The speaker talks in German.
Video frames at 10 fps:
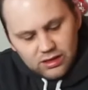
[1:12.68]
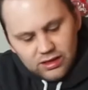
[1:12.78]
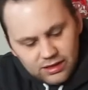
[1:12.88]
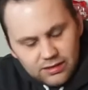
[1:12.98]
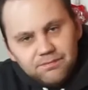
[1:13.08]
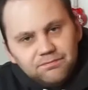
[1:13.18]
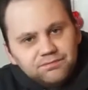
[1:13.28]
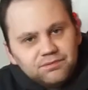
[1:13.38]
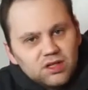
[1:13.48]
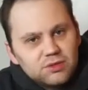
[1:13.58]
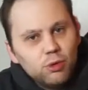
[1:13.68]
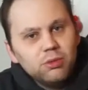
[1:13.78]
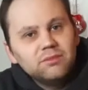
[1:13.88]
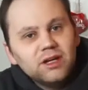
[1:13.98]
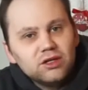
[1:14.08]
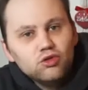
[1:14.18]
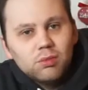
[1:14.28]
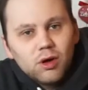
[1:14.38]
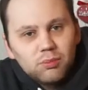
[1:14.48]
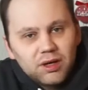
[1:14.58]
Ähm, das Problem der
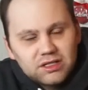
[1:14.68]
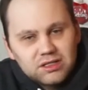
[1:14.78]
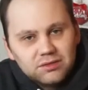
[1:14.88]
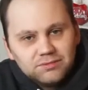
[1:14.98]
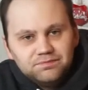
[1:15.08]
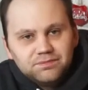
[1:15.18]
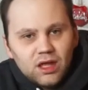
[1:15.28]
Knoblauchpresse.